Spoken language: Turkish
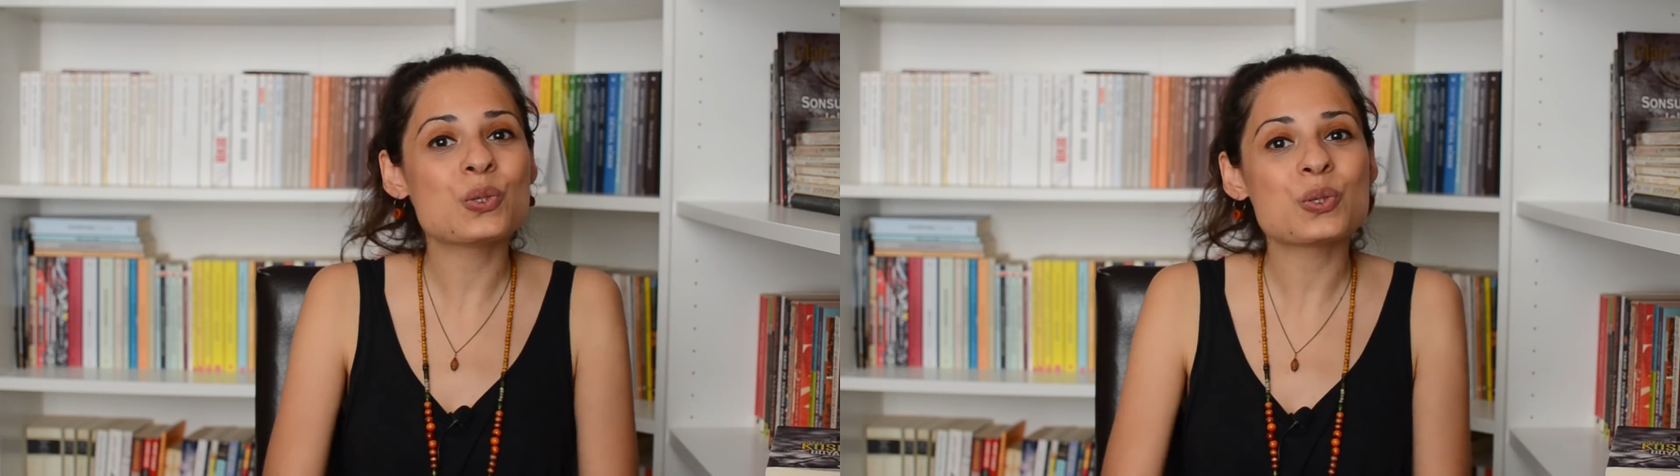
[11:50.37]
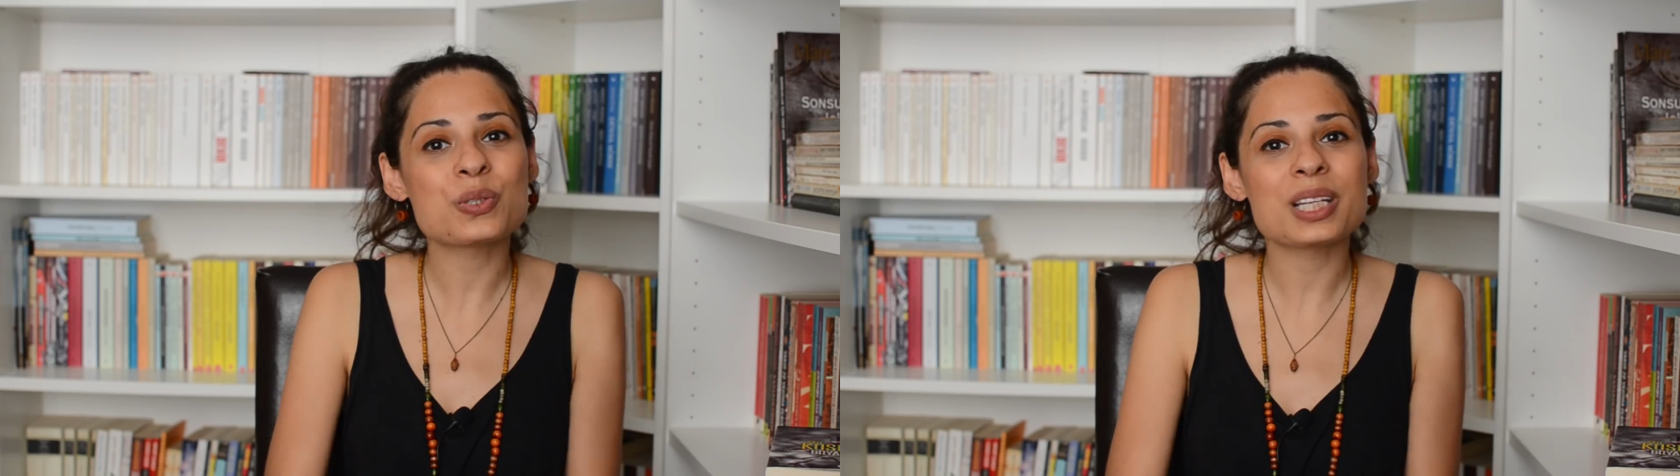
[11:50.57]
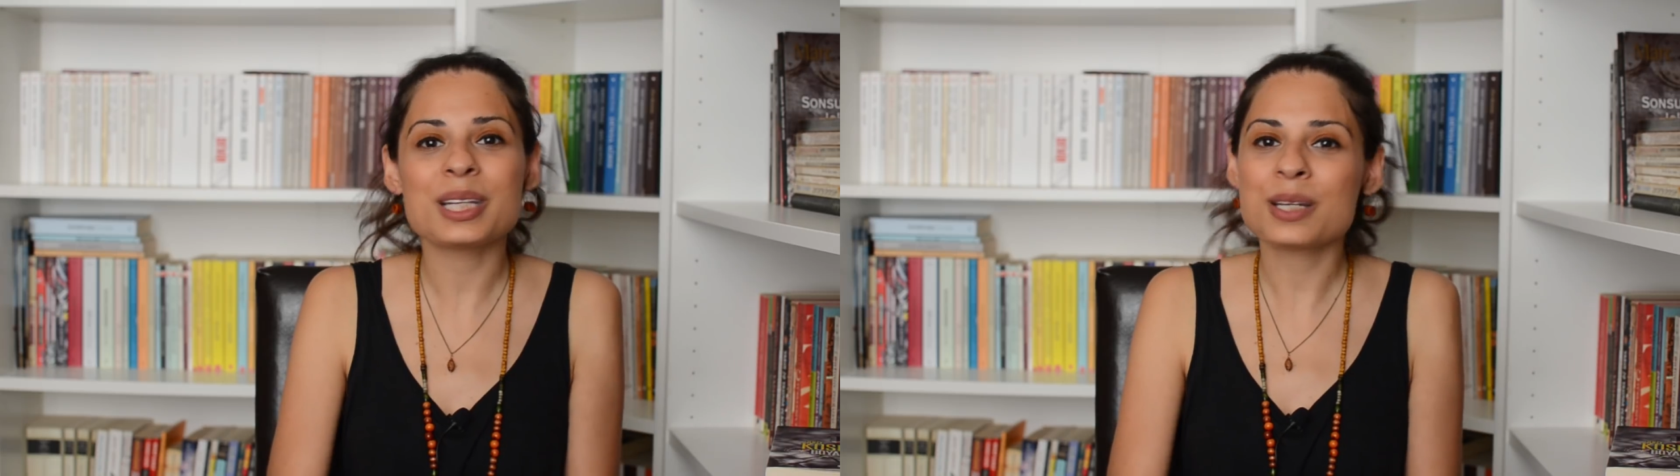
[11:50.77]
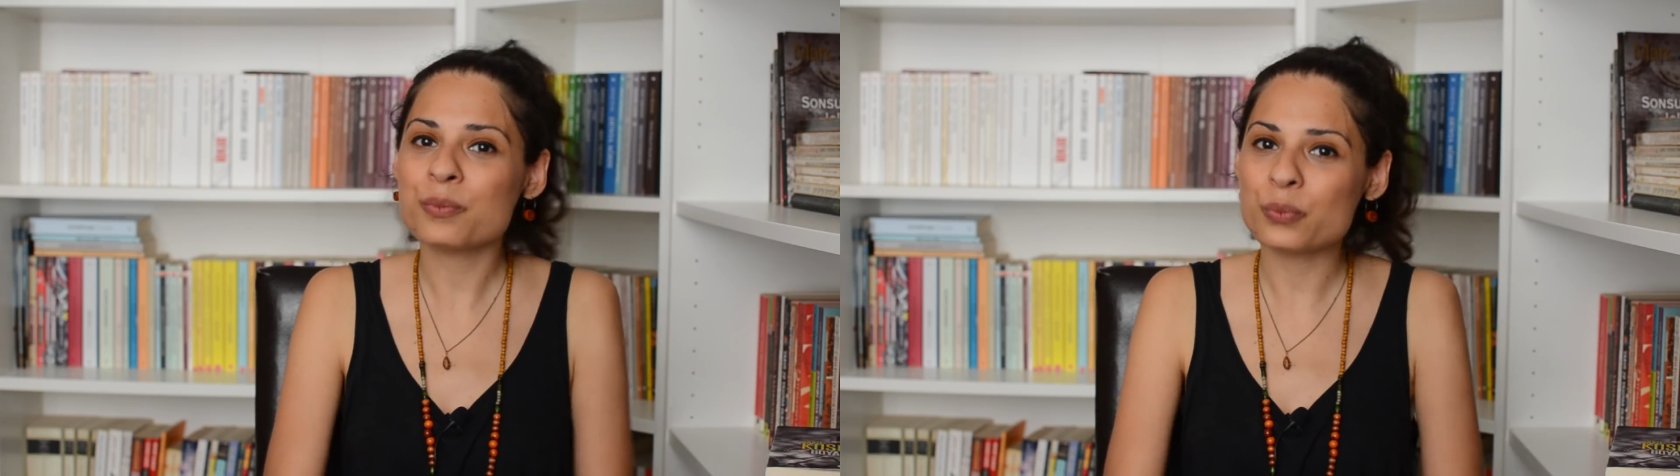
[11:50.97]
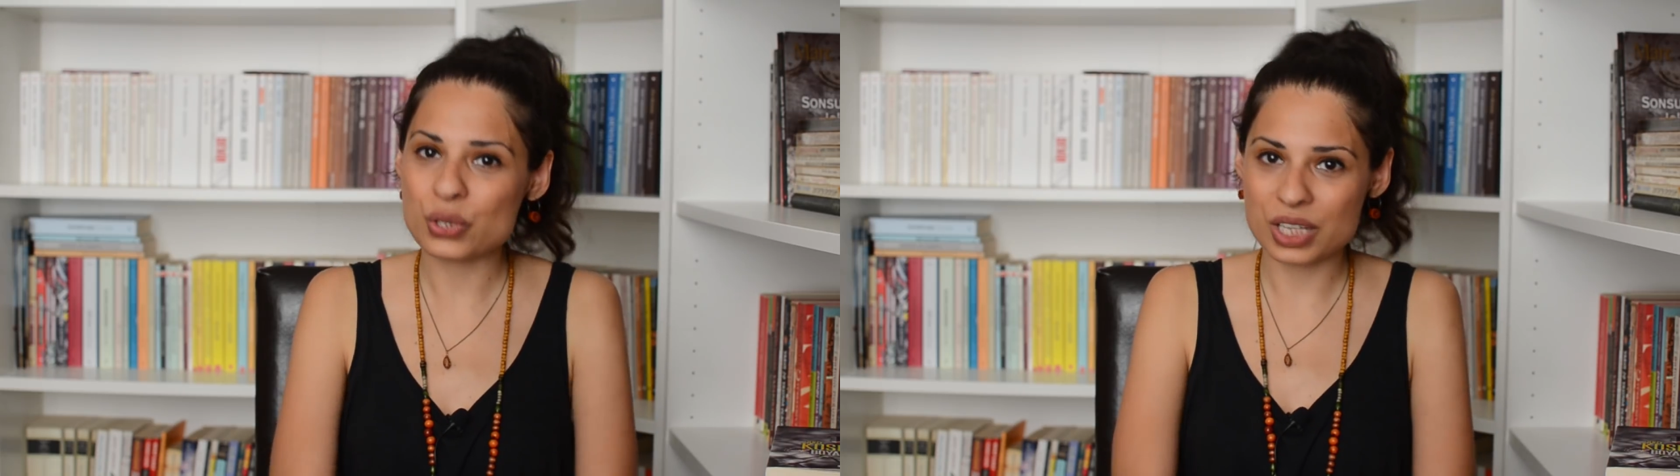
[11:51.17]

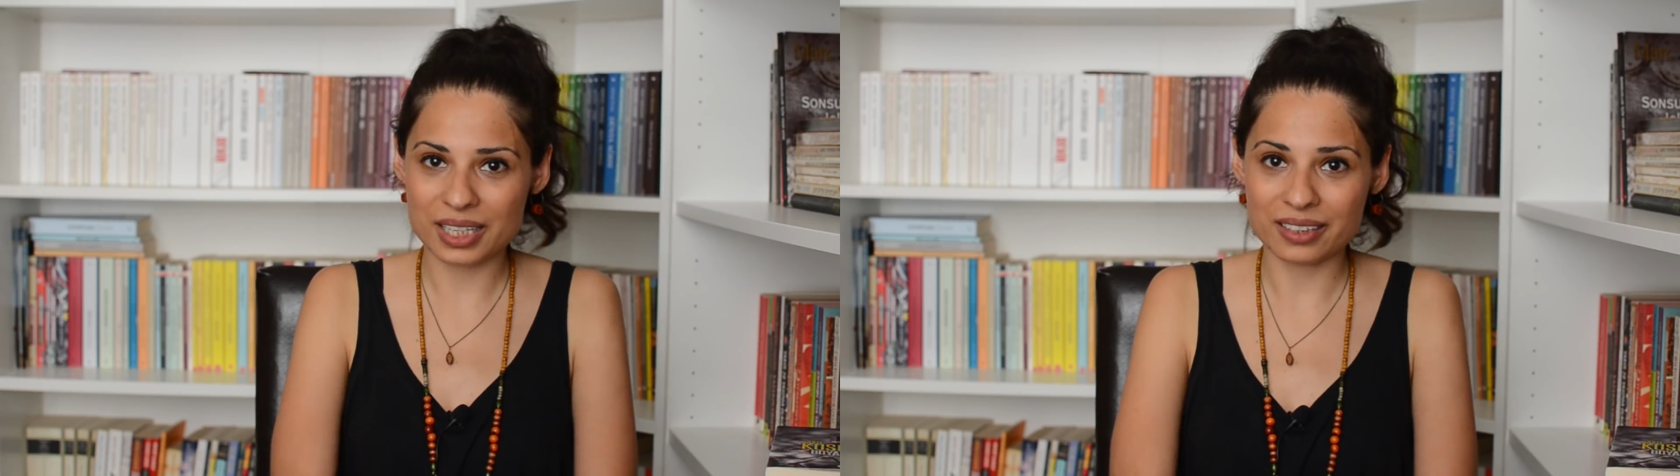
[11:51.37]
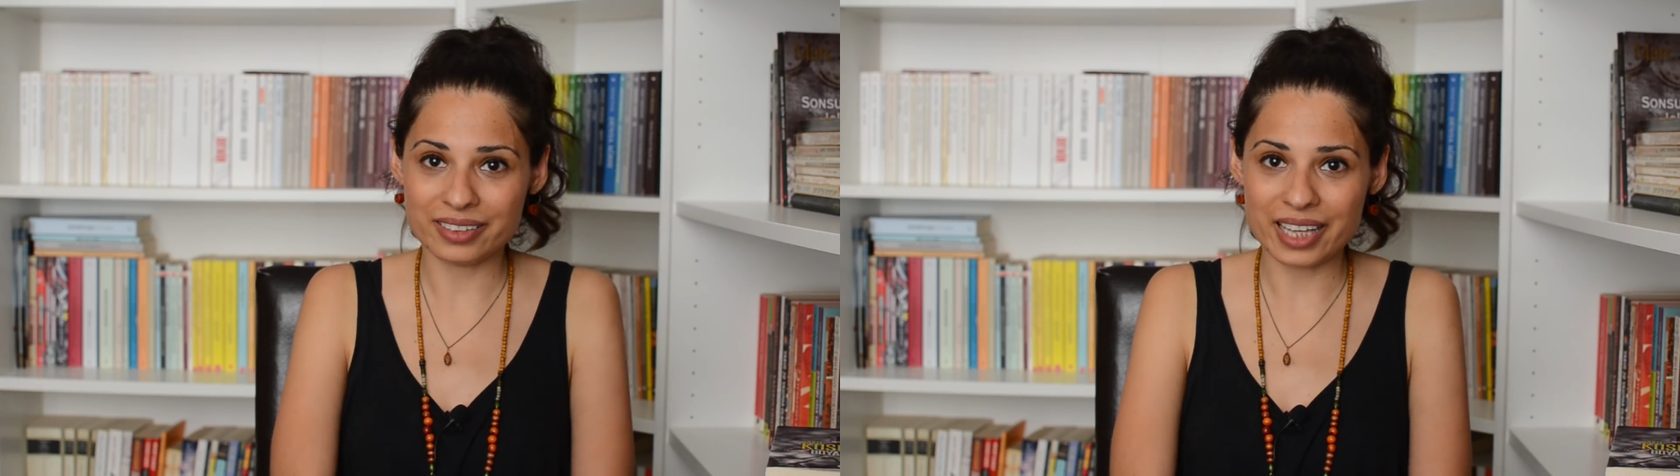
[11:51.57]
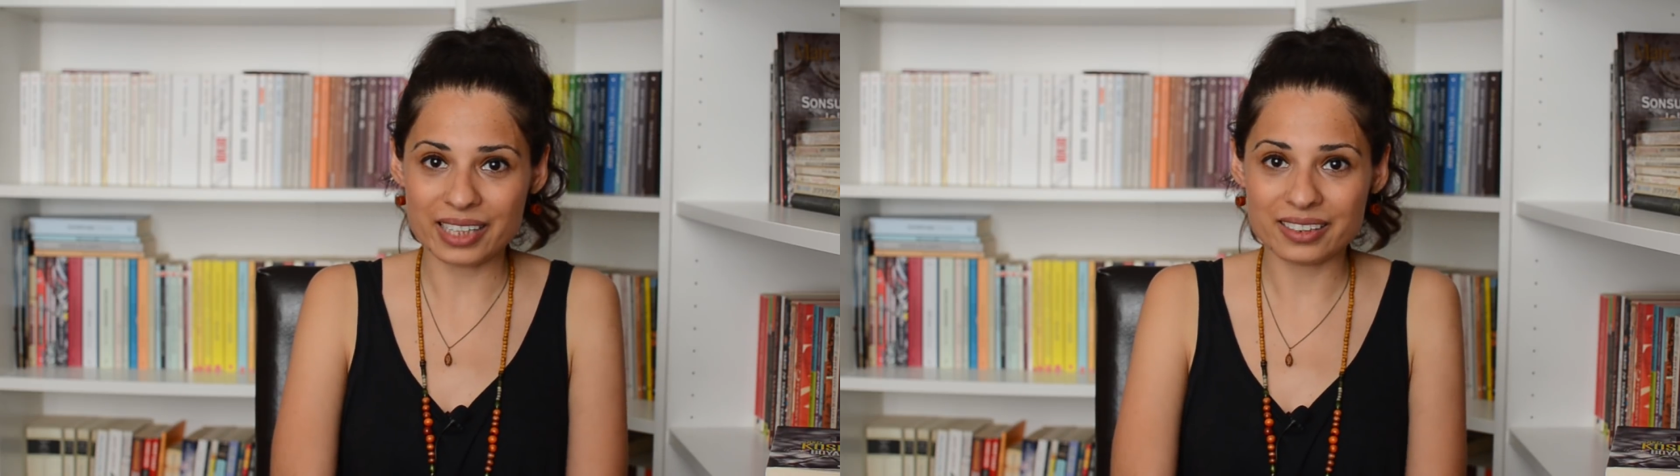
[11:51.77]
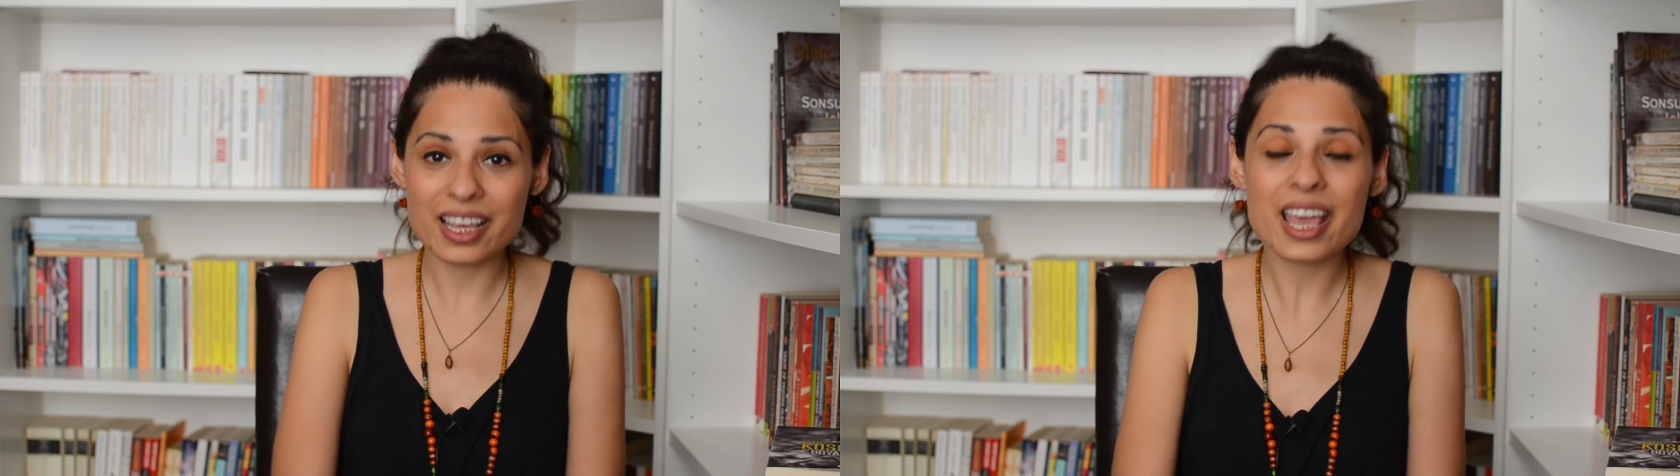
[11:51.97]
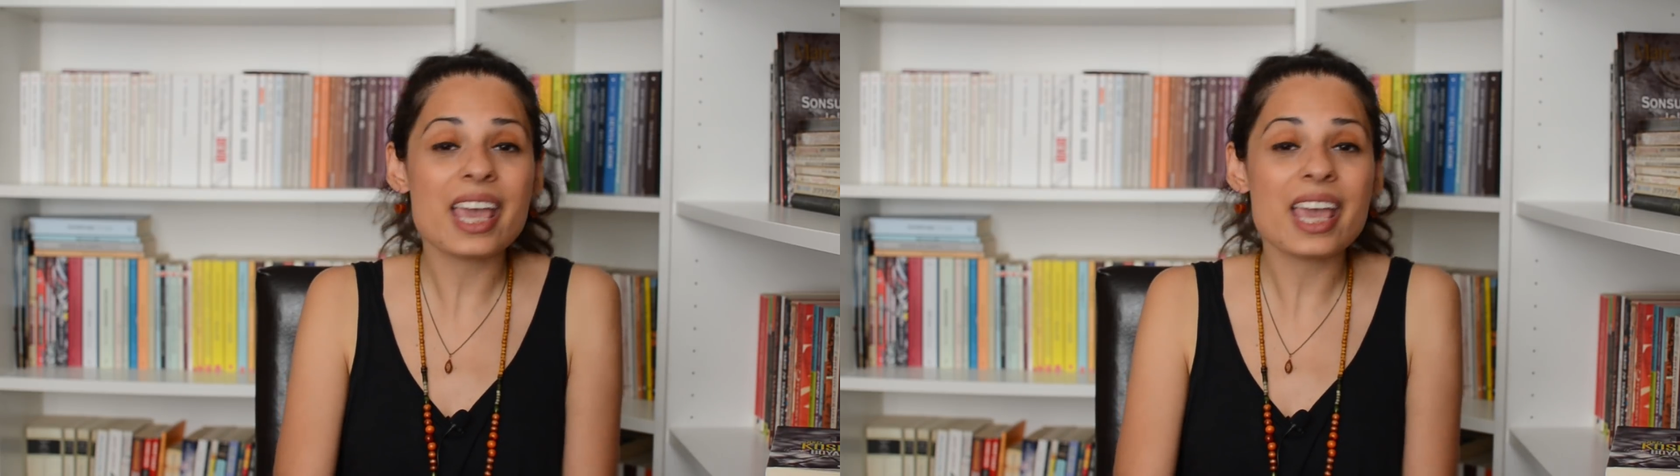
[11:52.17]
düşüncelerim bu şekildeydi.